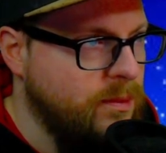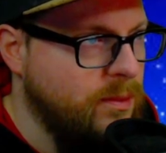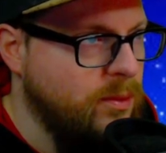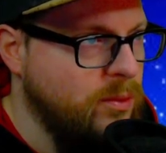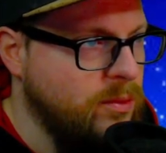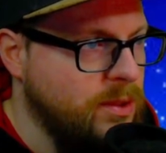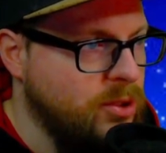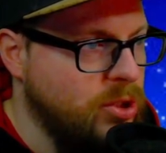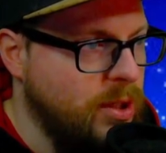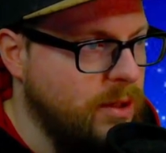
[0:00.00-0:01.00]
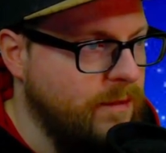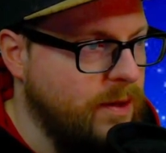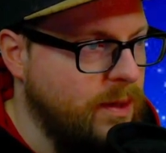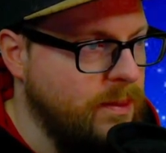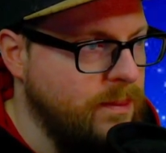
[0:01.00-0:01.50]
Rot unsere starke
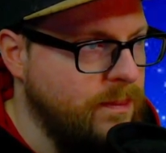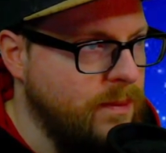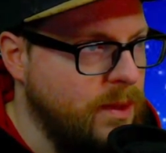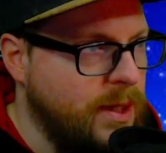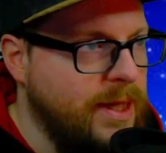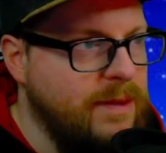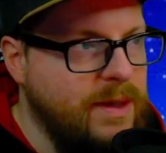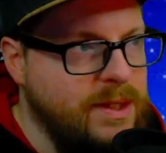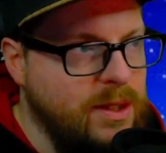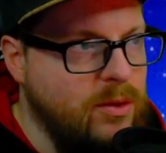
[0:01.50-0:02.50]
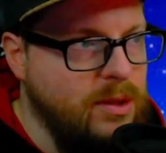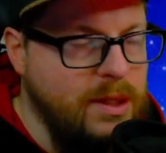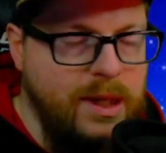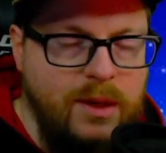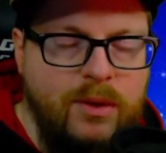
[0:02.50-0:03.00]
Farbe. Ich weiß, er
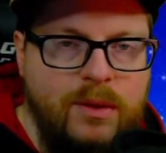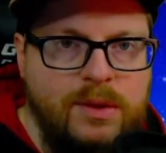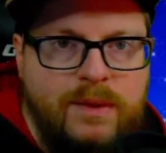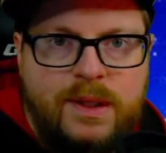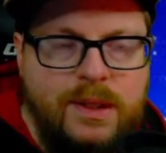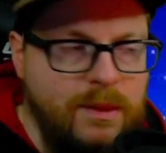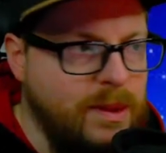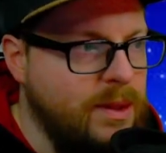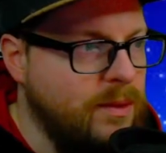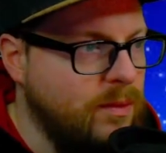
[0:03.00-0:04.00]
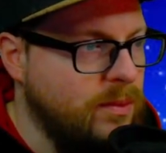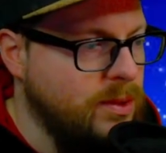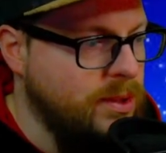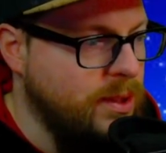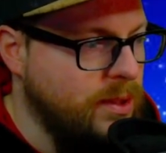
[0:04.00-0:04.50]
kann auch ausweichen, aber irgendwo muss
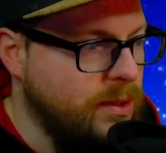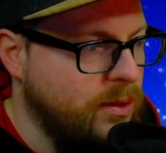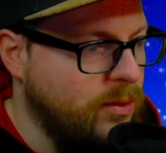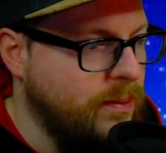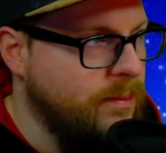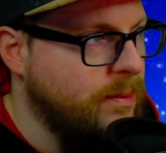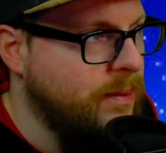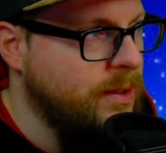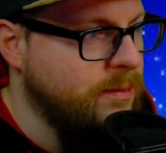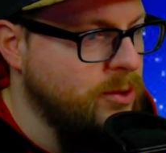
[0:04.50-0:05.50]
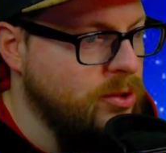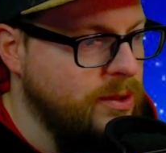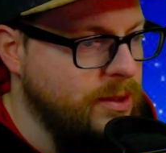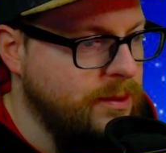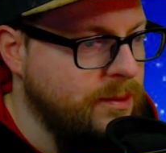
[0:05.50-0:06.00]
ich ja dann auch mal mit meinen Specials
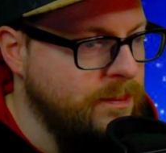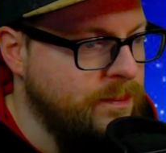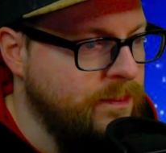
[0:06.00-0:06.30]
hin, ne?